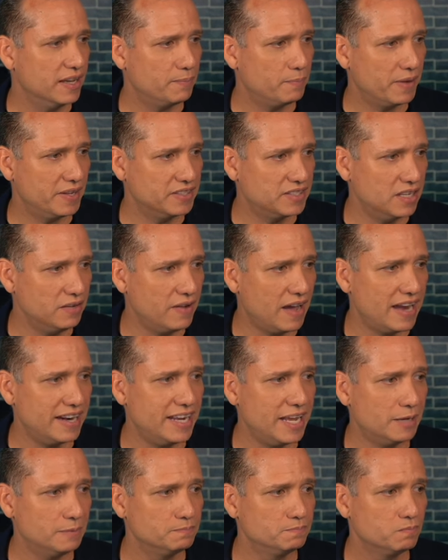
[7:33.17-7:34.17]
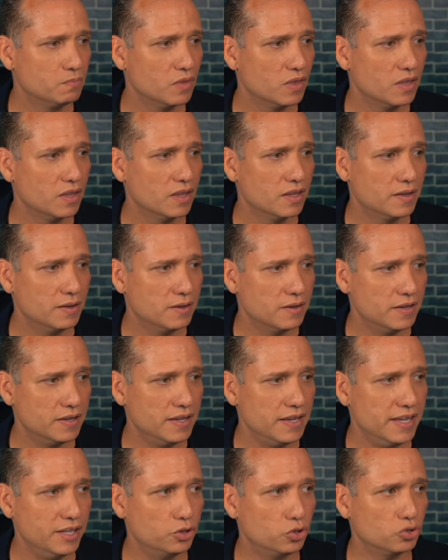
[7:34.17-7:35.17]
Pensilvania,
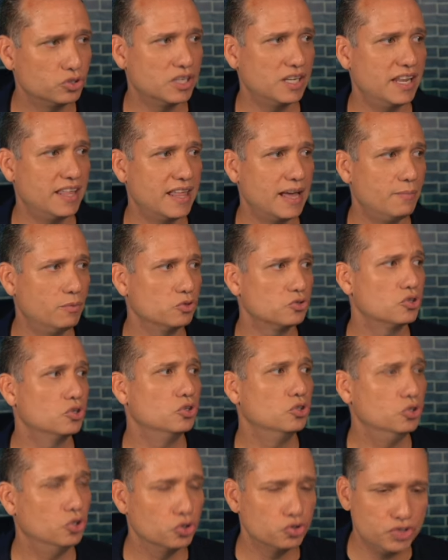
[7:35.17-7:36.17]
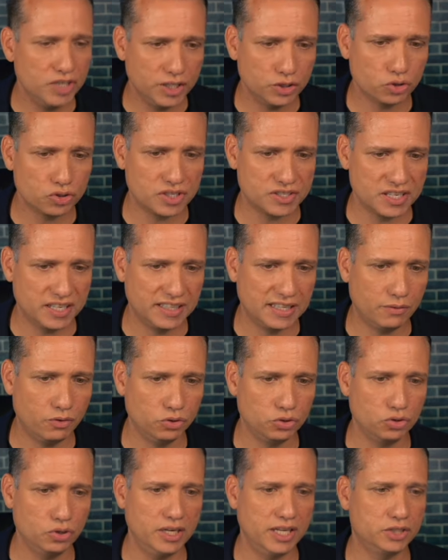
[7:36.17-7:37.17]
y entonces le damos 260
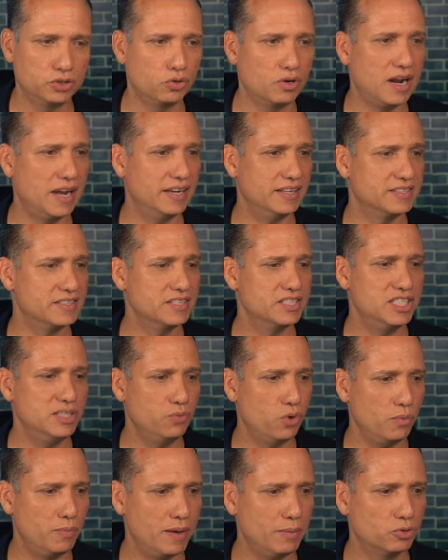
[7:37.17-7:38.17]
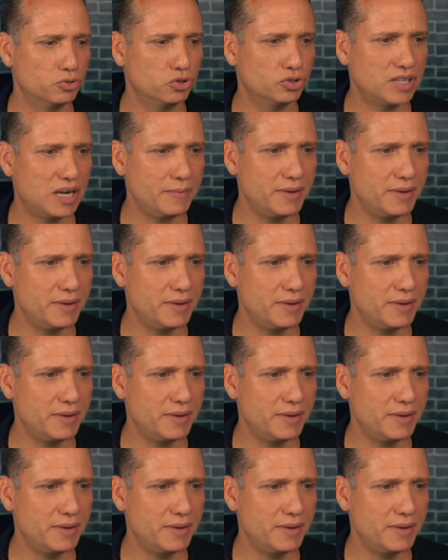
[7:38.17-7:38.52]
votos electorales. Si volvemos otra